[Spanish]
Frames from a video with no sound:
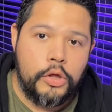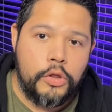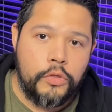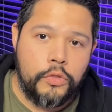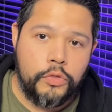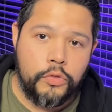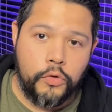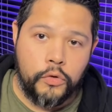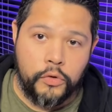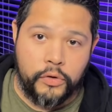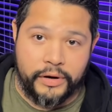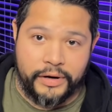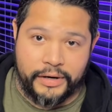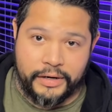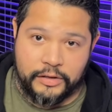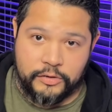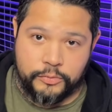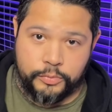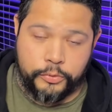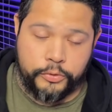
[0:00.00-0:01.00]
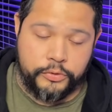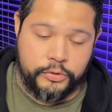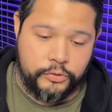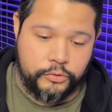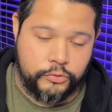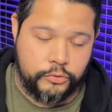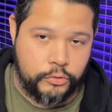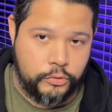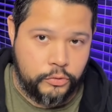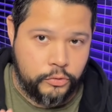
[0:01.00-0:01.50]
no responde,
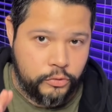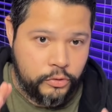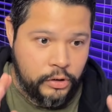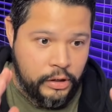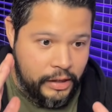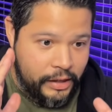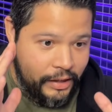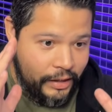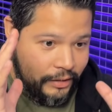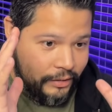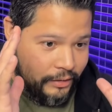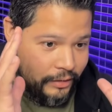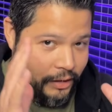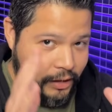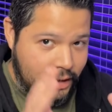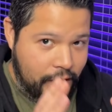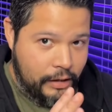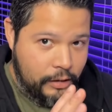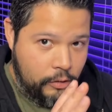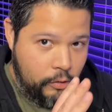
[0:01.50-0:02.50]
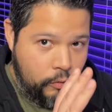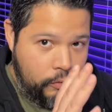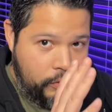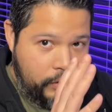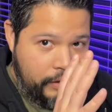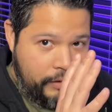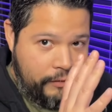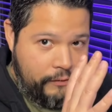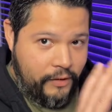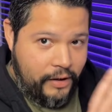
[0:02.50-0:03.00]
solo da lo
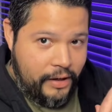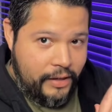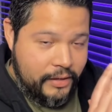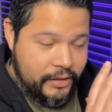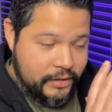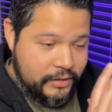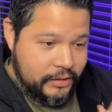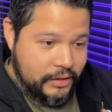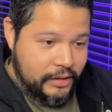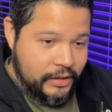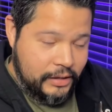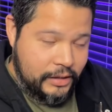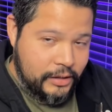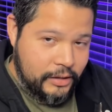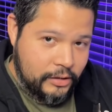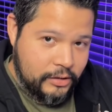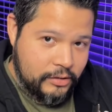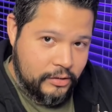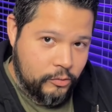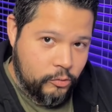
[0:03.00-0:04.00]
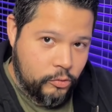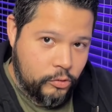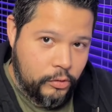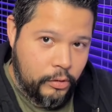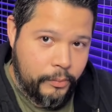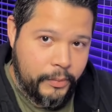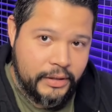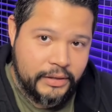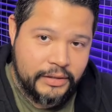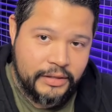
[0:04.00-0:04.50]
que va a decir y
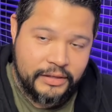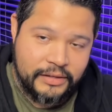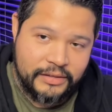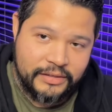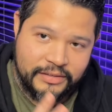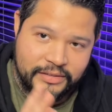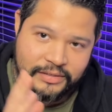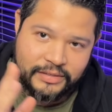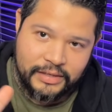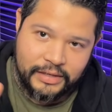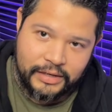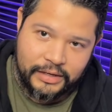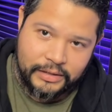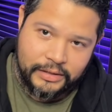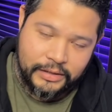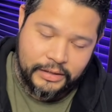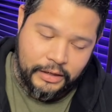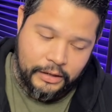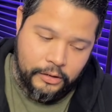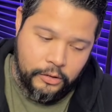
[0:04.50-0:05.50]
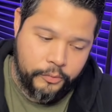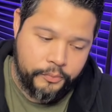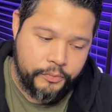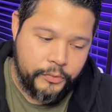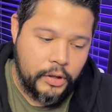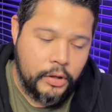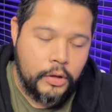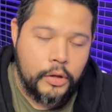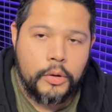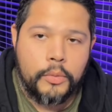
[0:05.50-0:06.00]
normalmente se retira, ¿no?
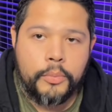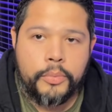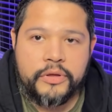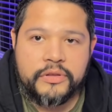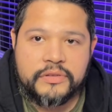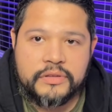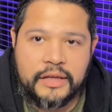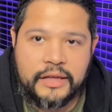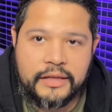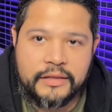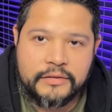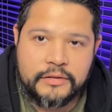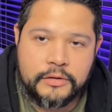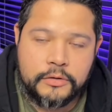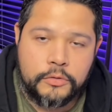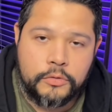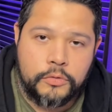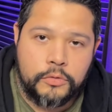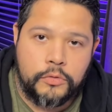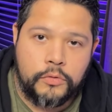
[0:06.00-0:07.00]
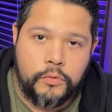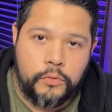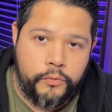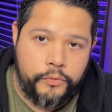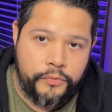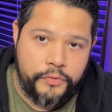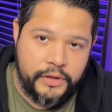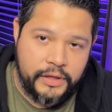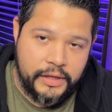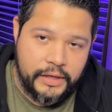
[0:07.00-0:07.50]
Pues ha sido
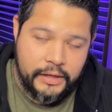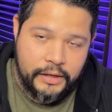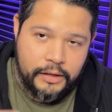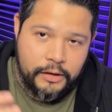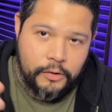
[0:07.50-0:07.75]
un día en